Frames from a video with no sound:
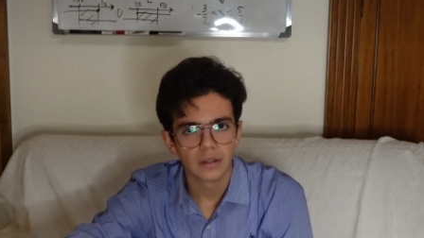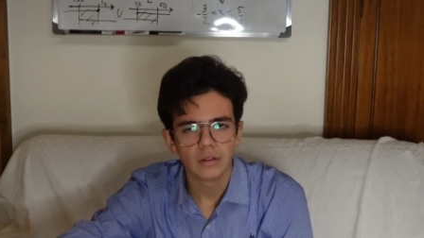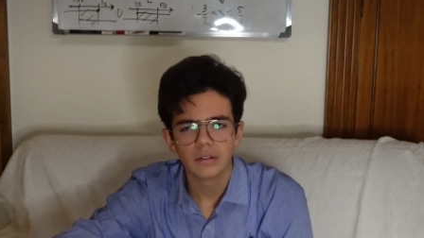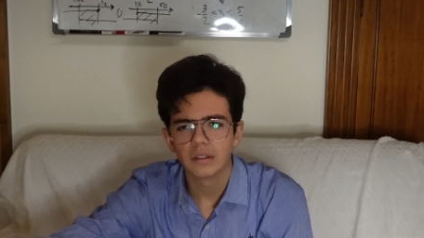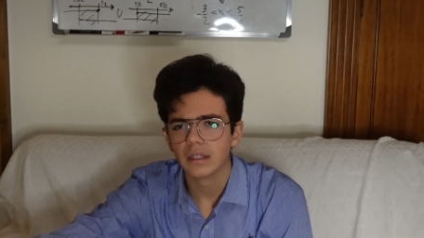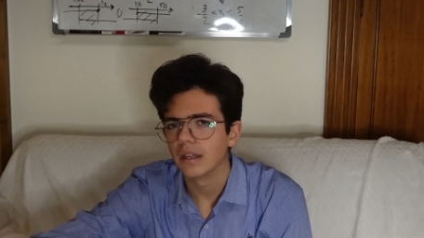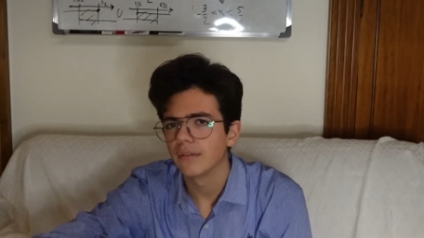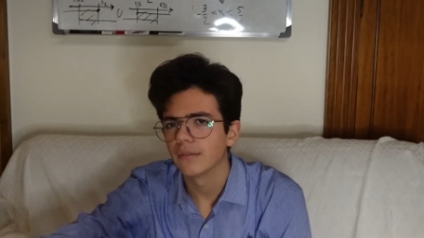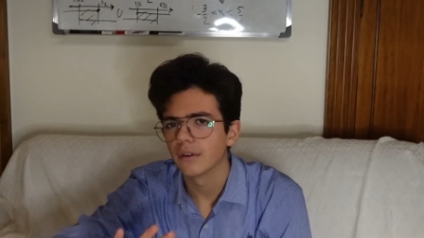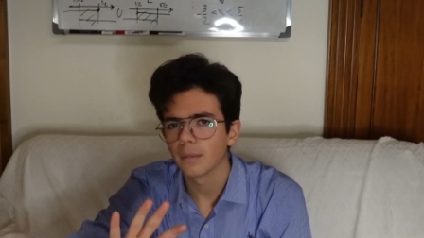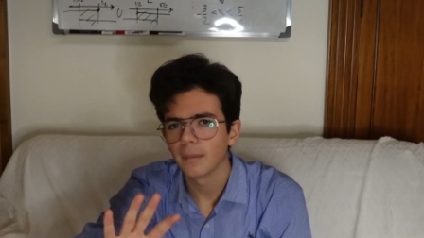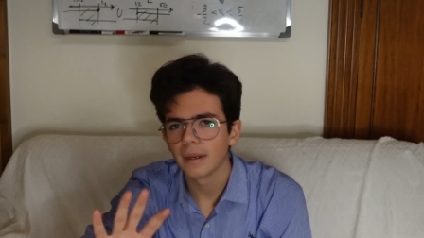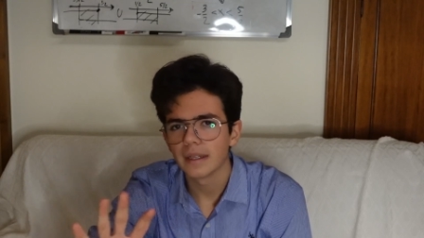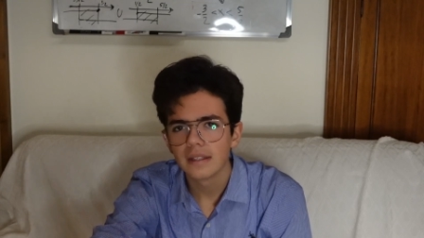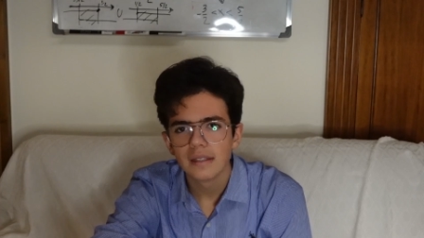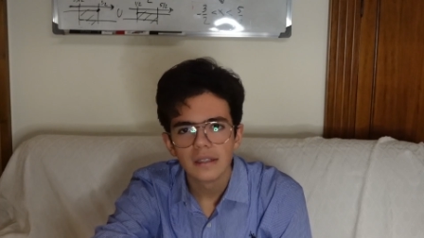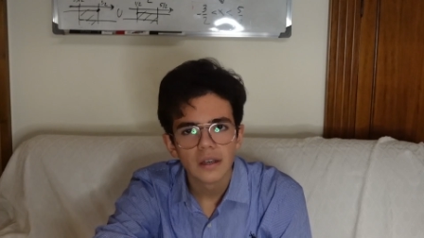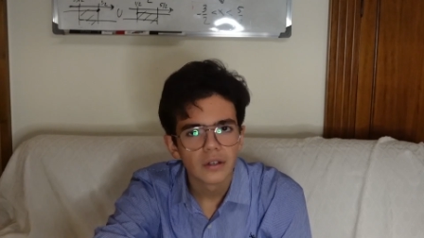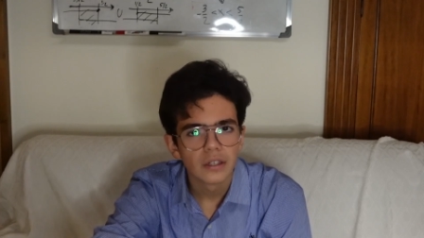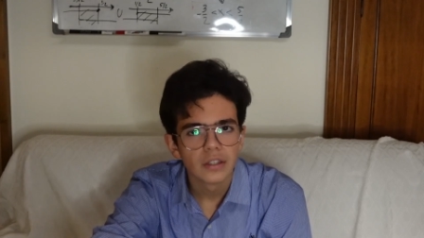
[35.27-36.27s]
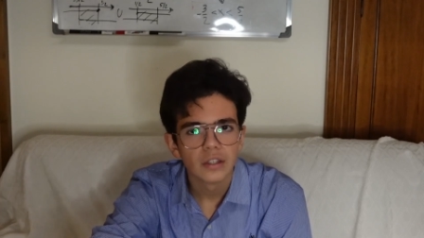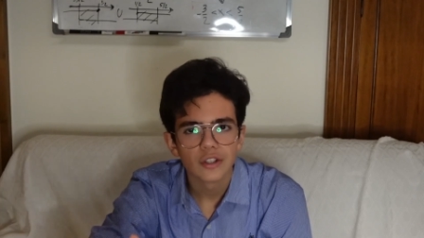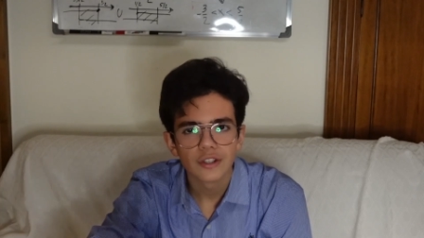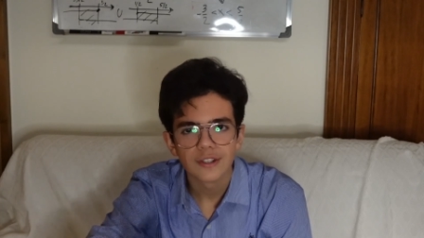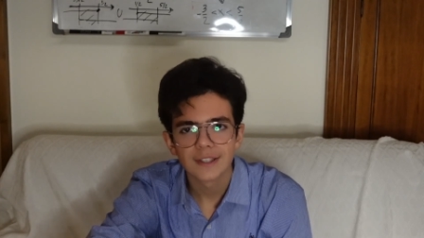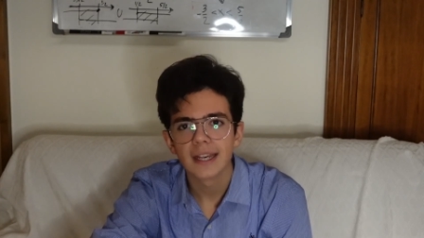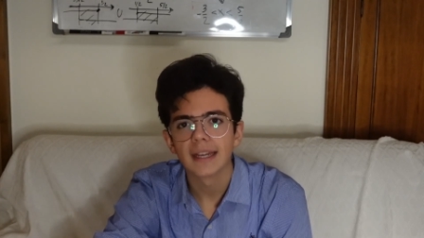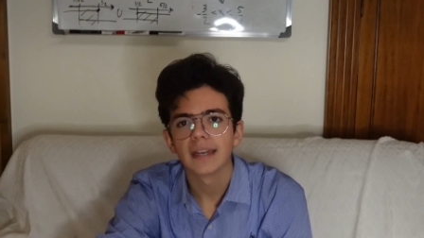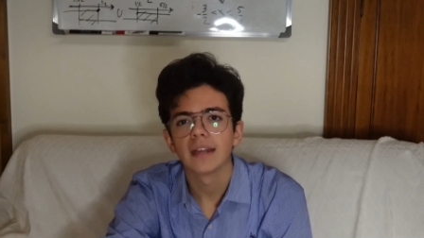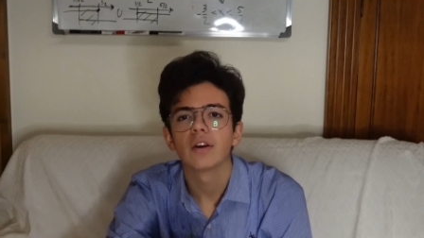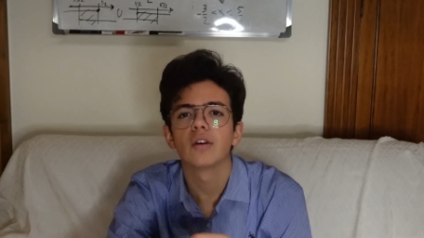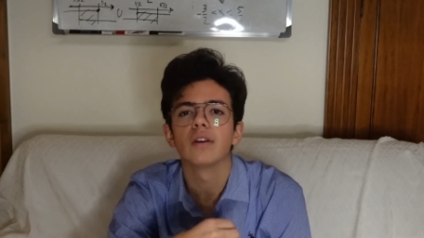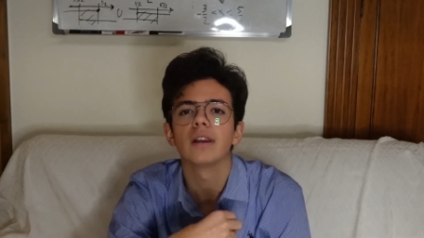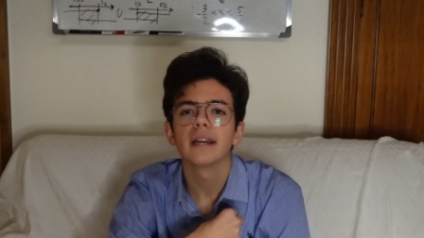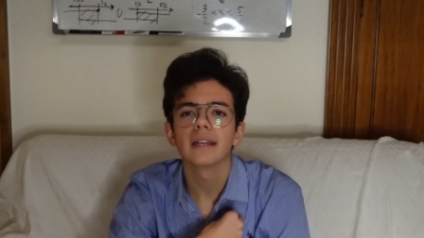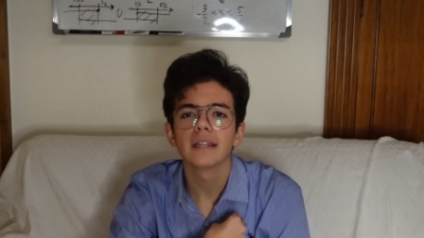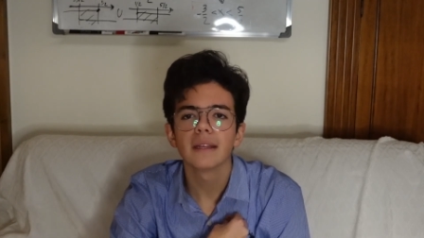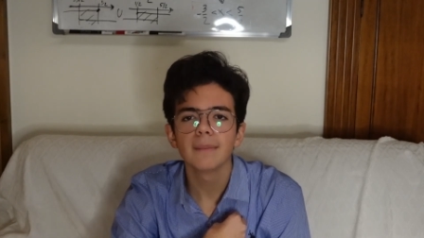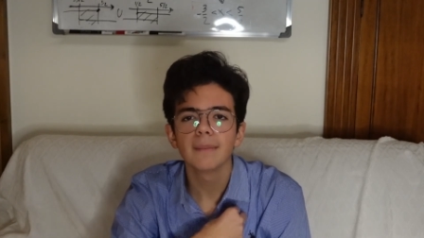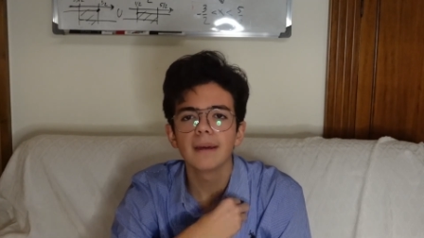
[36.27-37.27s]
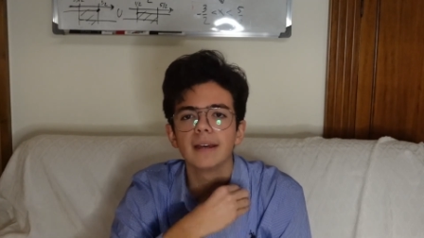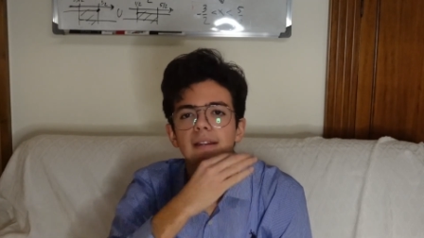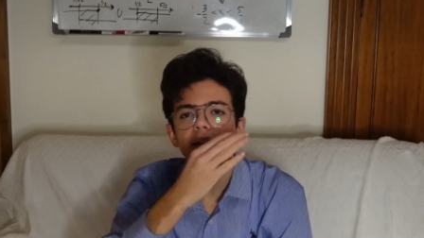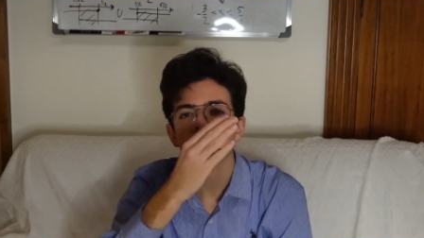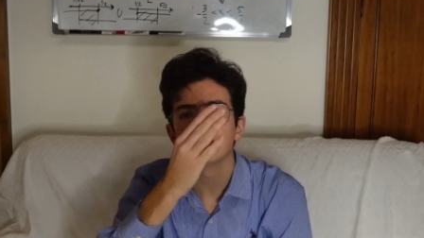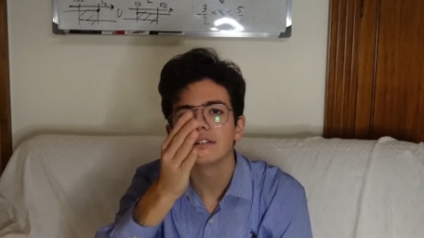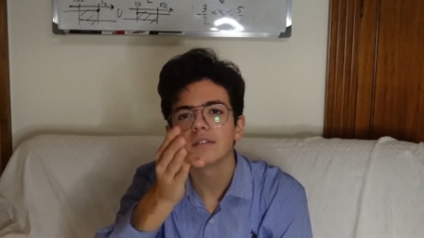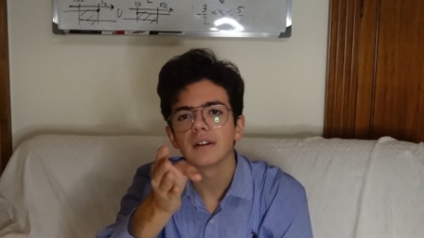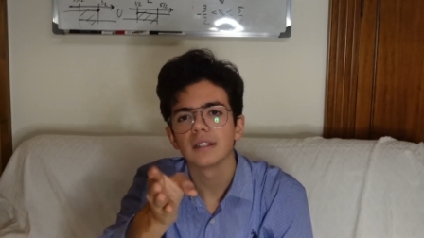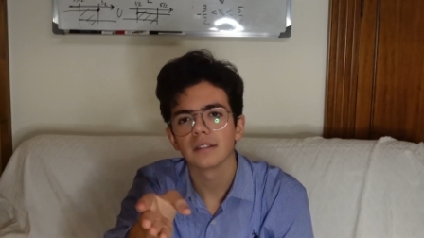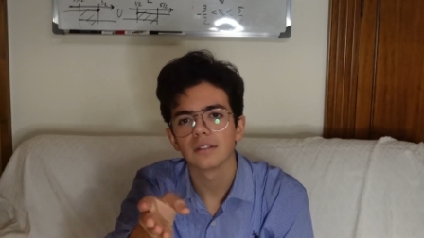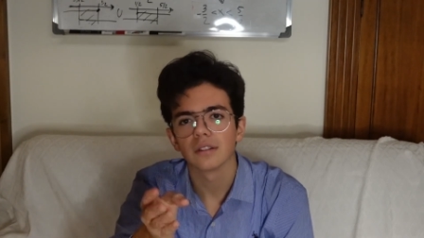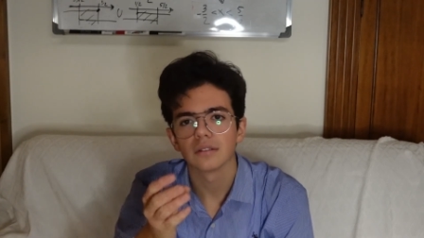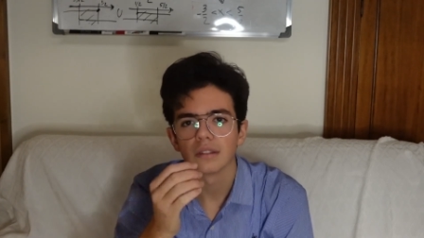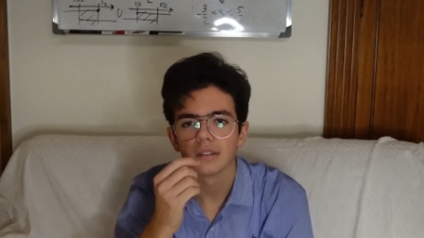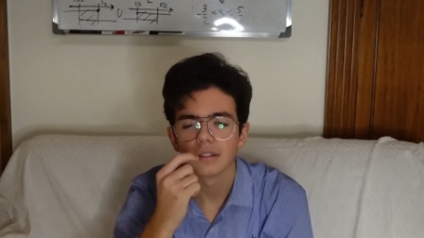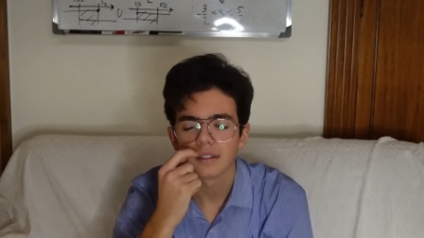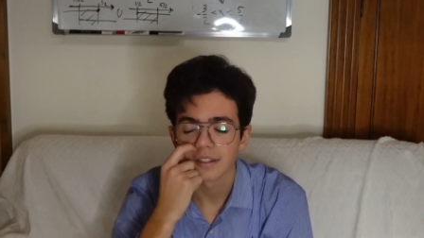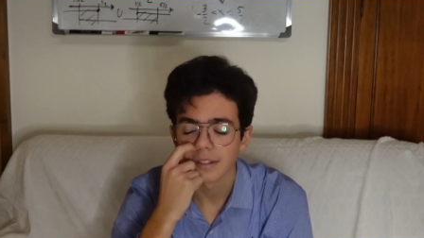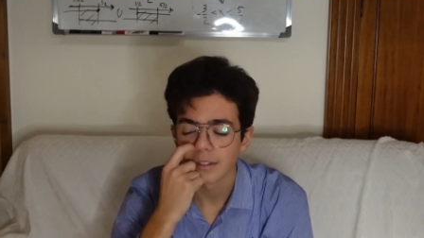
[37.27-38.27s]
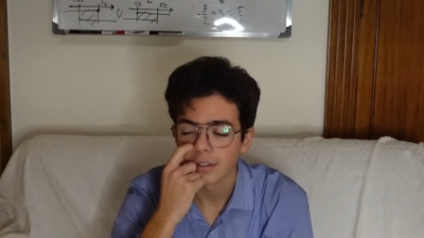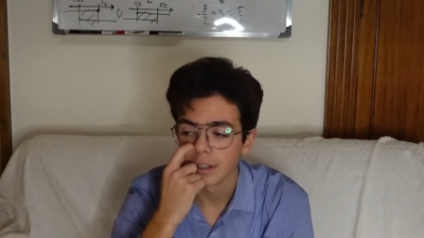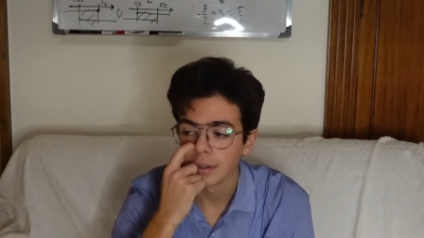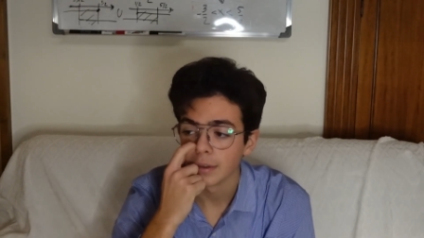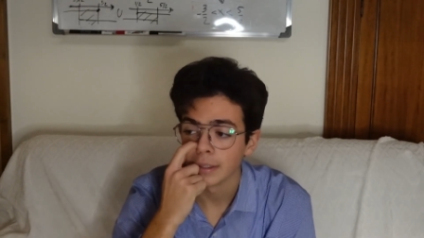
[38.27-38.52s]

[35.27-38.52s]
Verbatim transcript: Tutte le informazioni necessarie collegate a me le trovate sotto in descrizione.